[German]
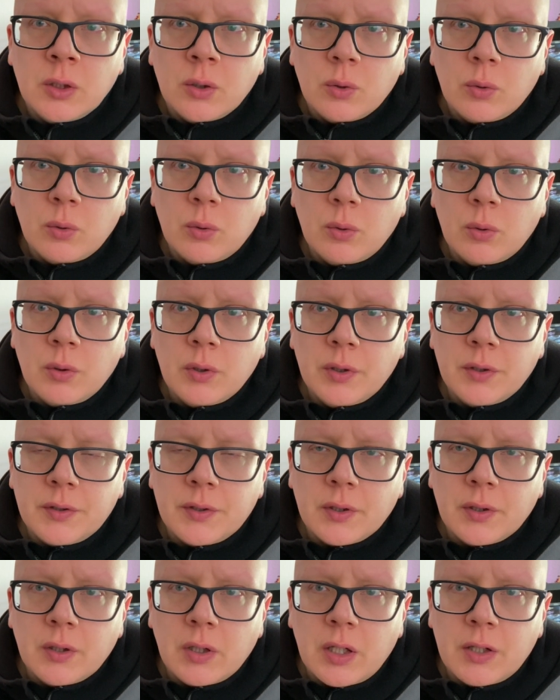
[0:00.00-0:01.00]
und
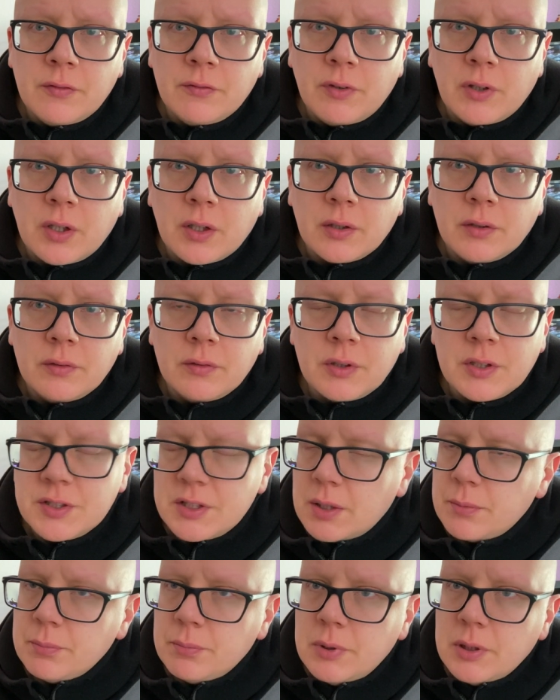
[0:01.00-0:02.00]
äh, einfach ein
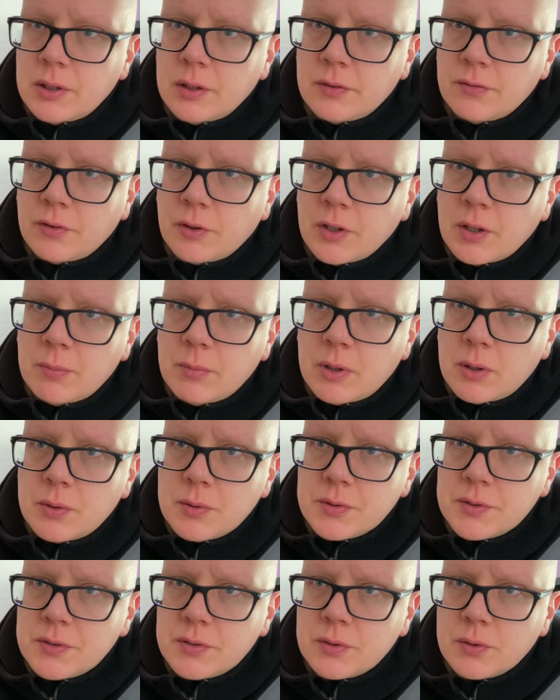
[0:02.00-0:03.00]
Gesamtbild von der
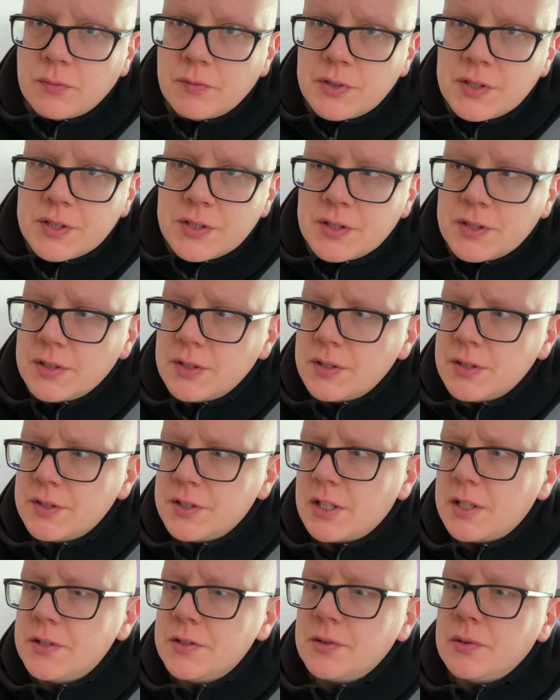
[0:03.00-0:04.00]
Maus, so wie es äh,
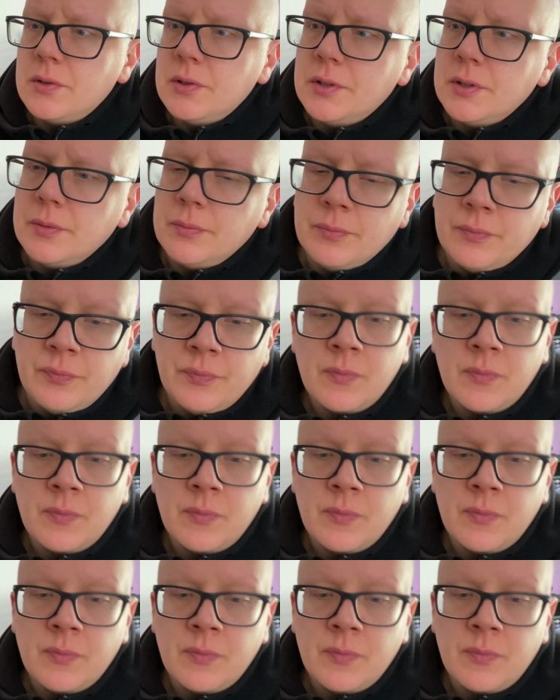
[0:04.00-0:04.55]
sein sollte.